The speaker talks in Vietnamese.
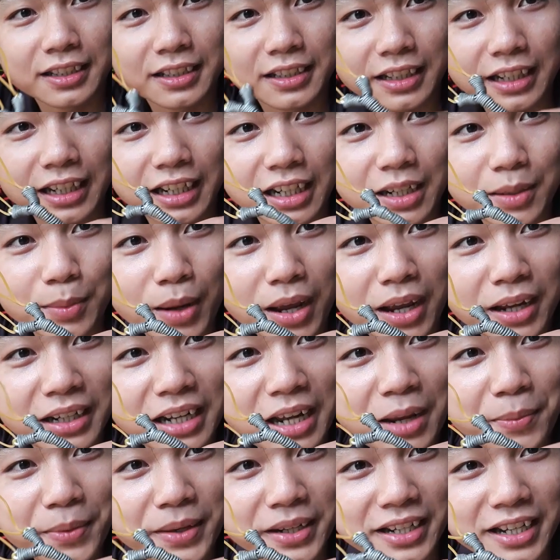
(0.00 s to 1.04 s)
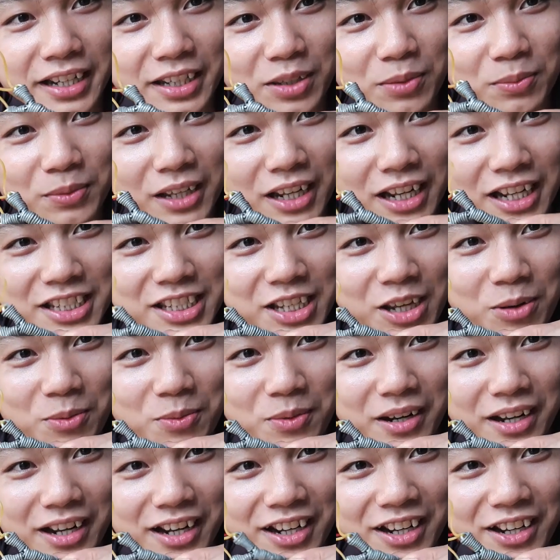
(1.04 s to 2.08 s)
đây các bạn nó mini chúng ta đã xong
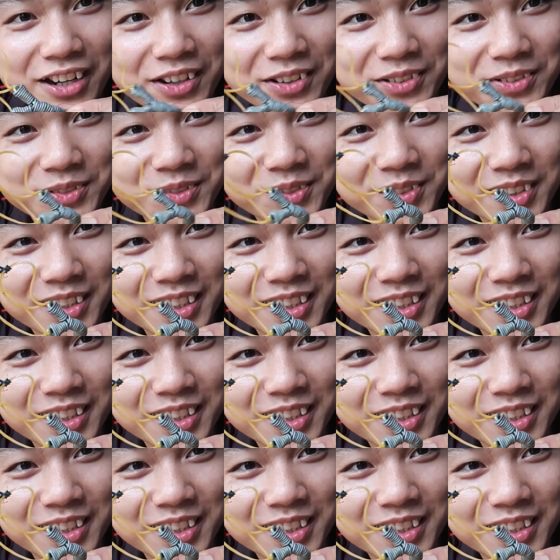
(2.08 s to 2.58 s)
rồi đã không